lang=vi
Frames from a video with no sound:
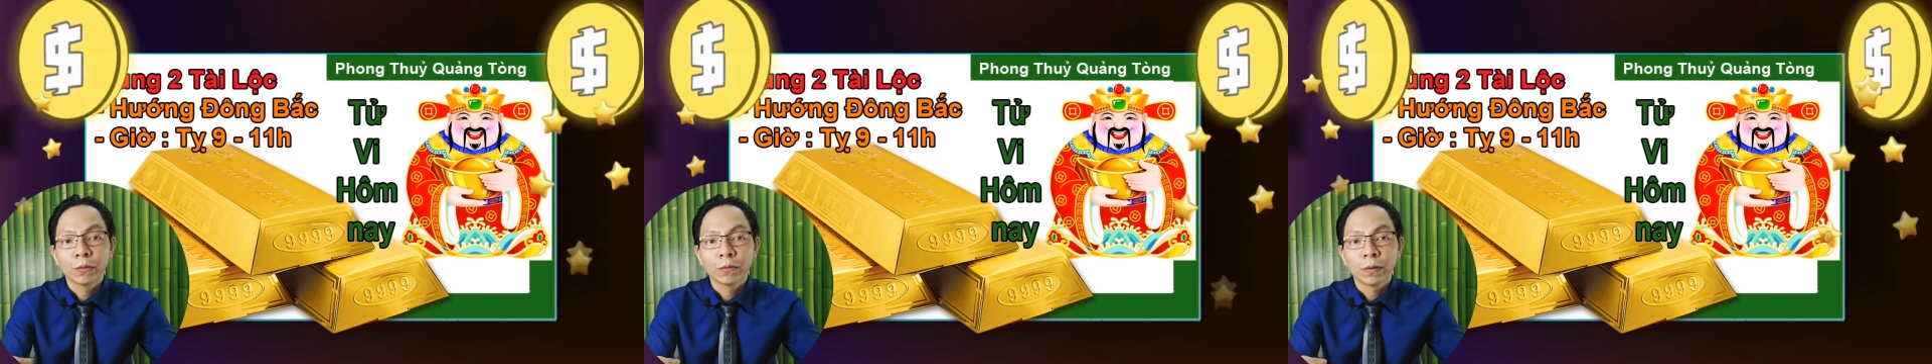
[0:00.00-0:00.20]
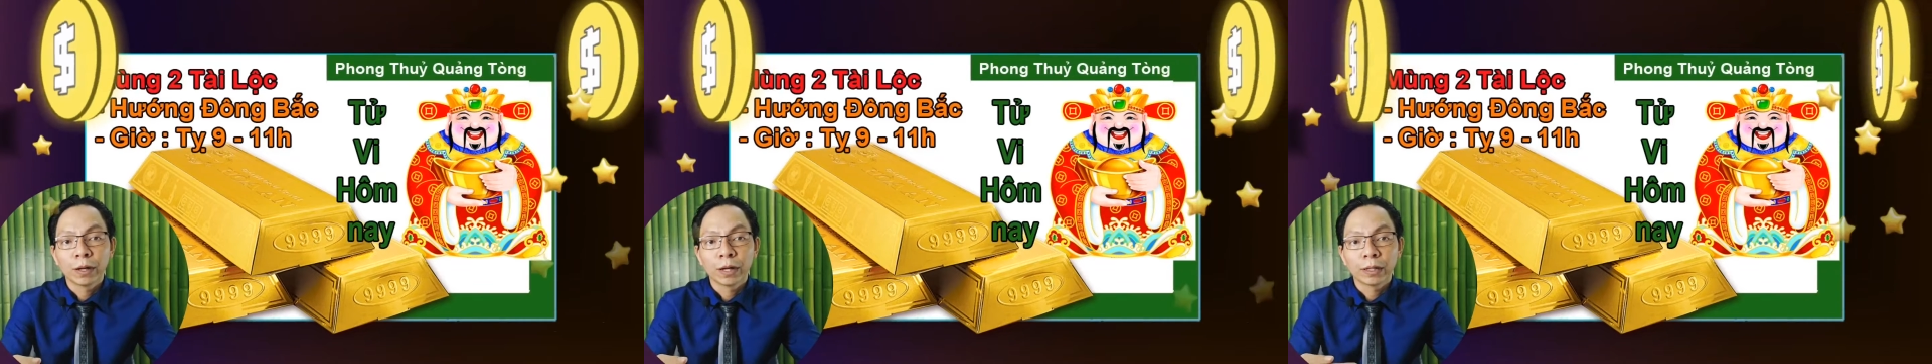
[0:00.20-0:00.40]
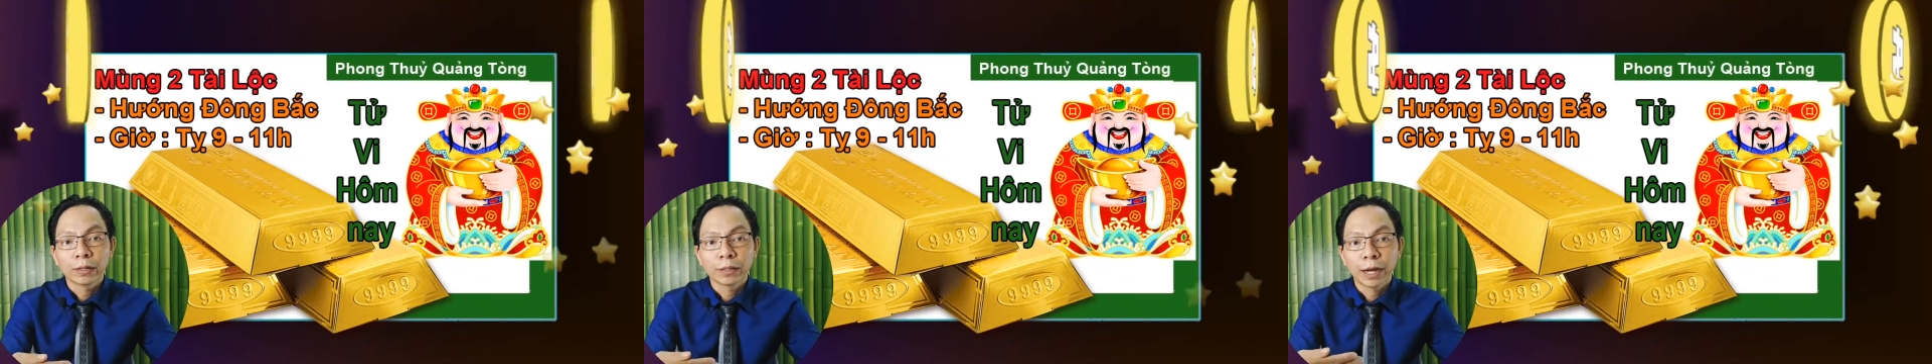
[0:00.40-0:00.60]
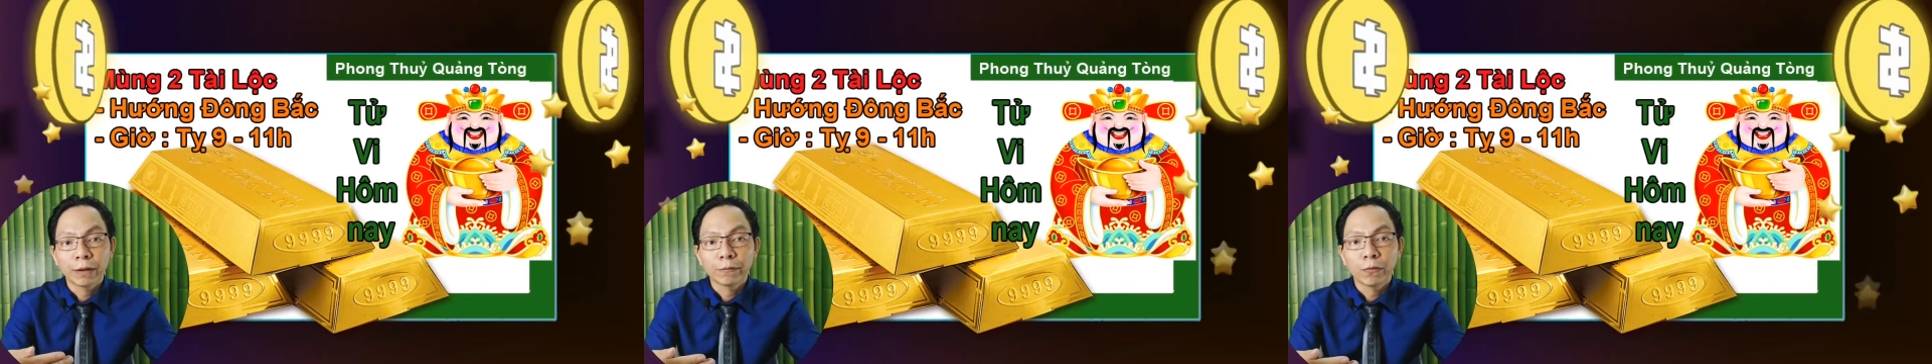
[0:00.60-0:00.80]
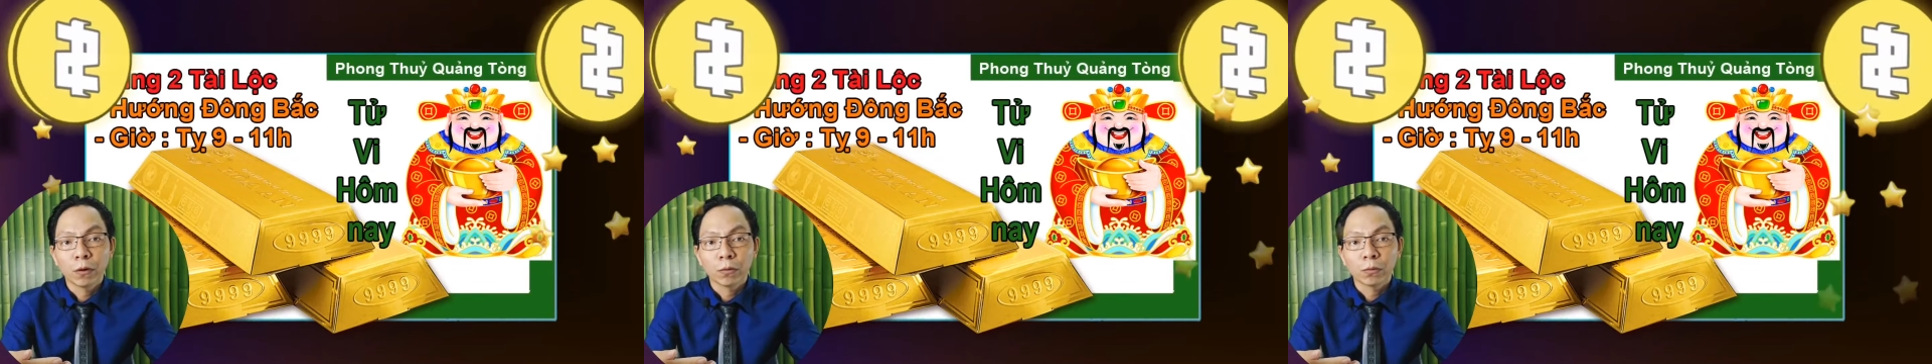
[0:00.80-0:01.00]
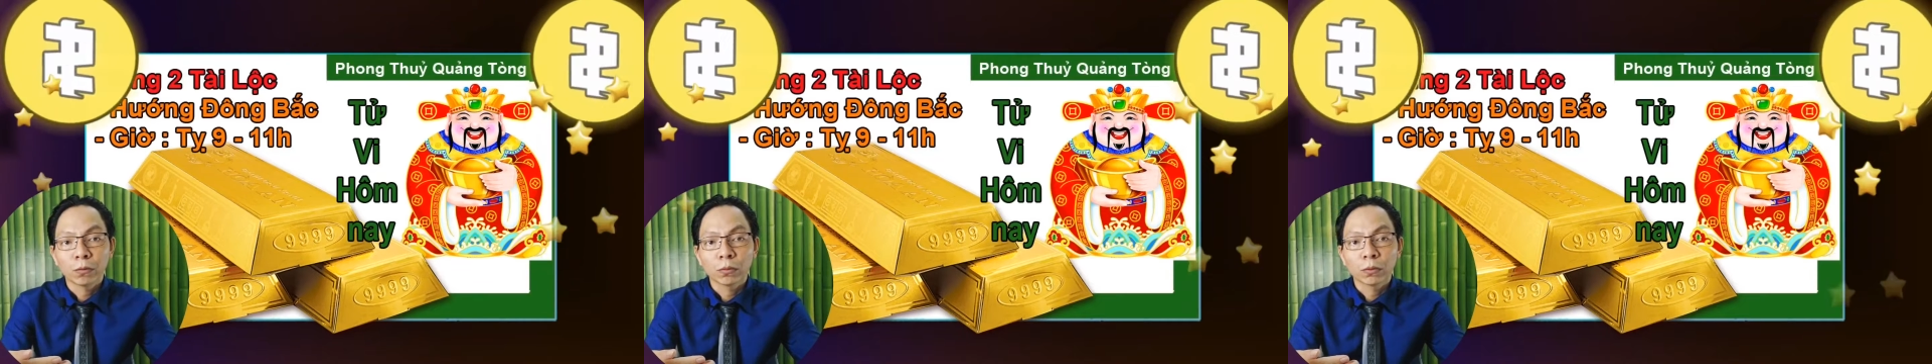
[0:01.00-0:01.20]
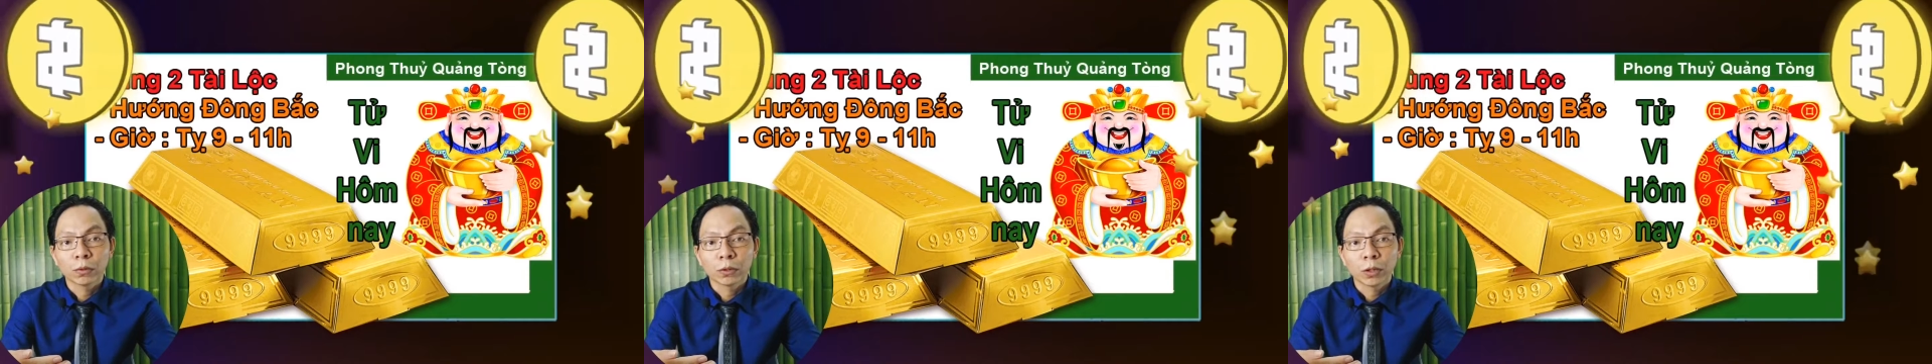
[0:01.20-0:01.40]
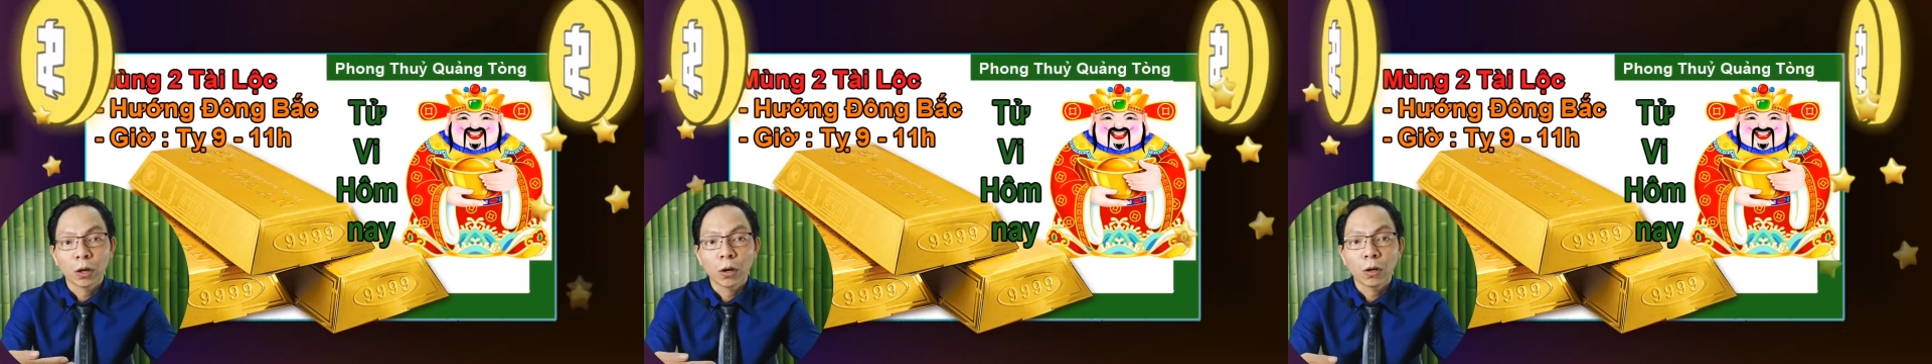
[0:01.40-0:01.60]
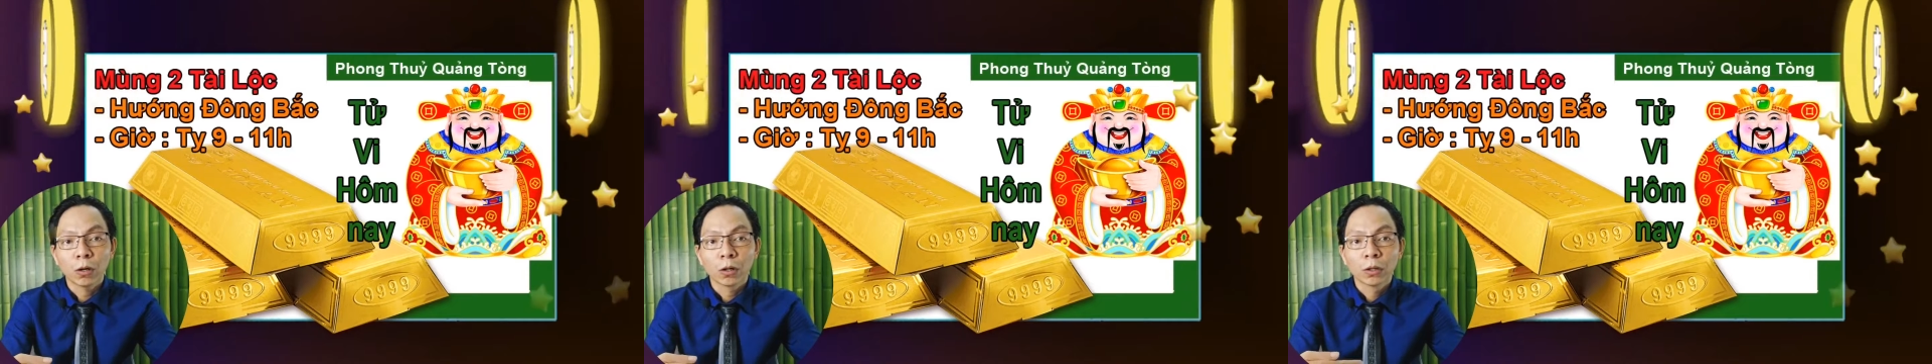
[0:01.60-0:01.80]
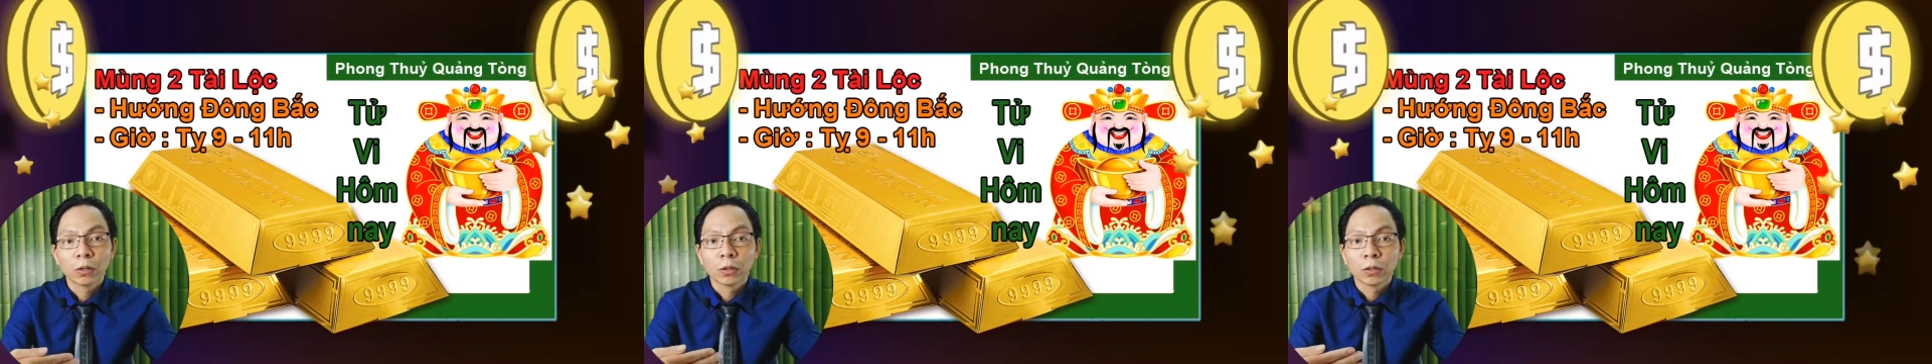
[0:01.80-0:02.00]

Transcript: về trang phục cho